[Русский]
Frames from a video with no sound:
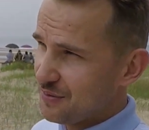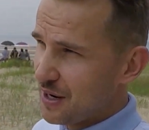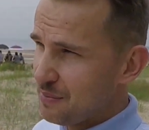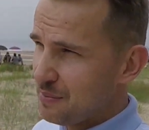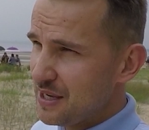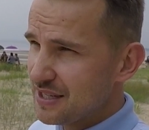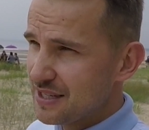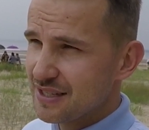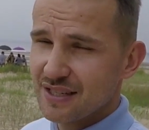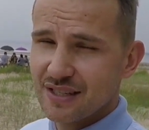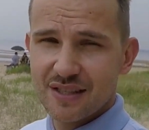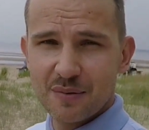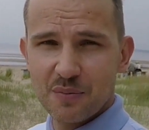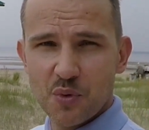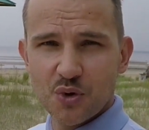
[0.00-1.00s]
два месяца,
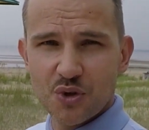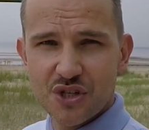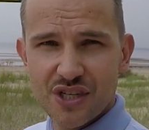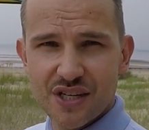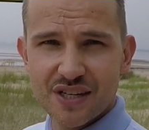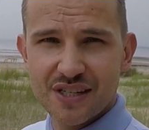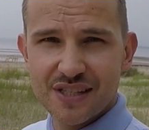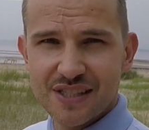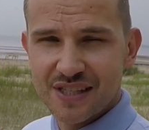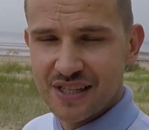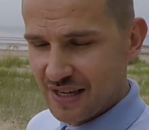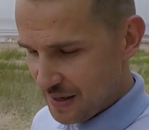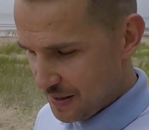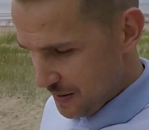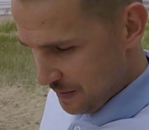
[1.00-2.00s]
ты можешь ехать
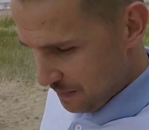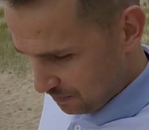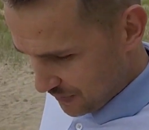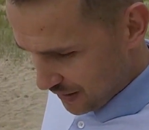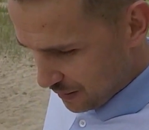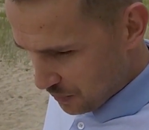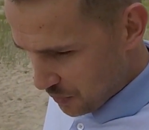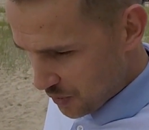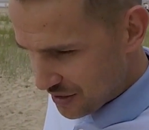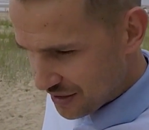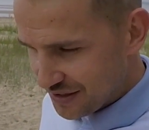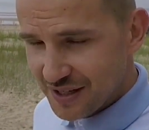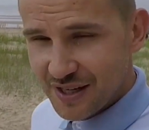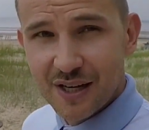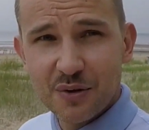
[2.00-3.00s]
домой
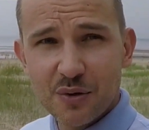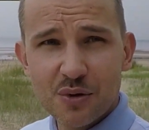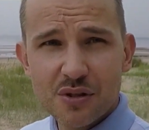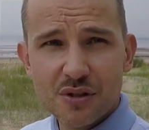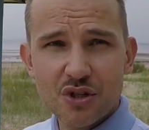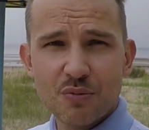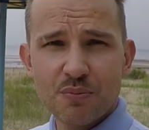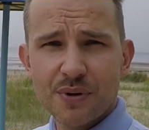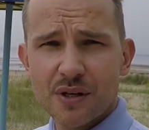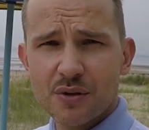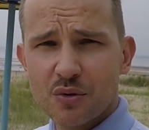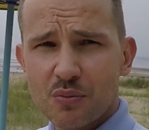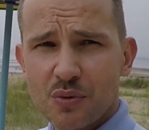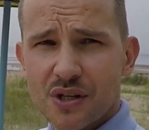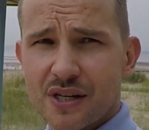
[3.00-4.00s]
и готовиться к
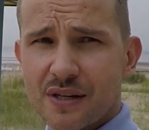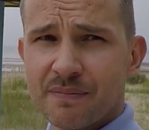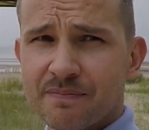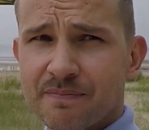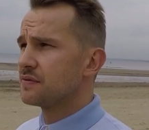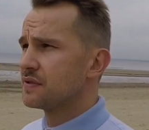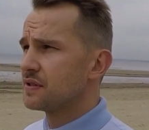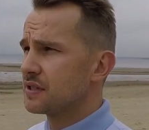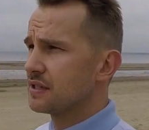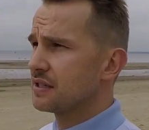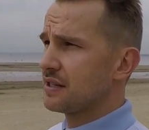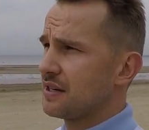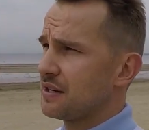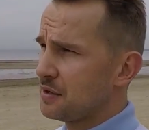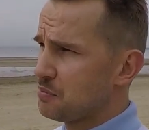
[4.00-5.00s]
чемпионату мира.
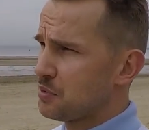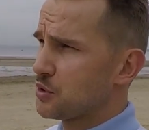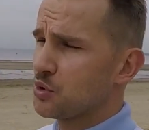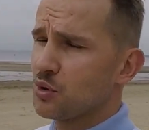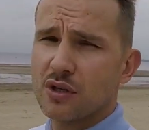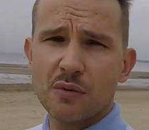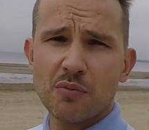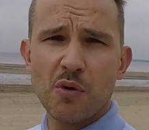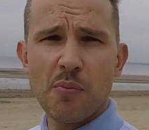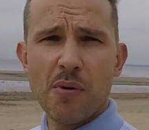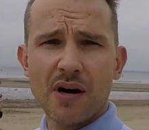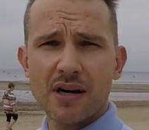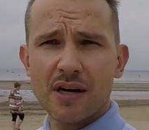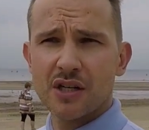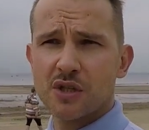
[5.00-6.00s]
В эпизодах мы
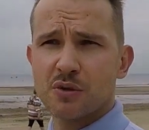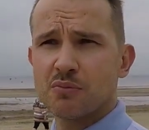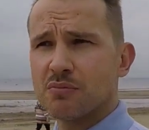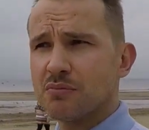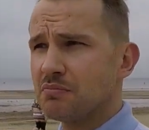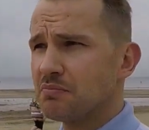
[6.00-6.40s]
покажем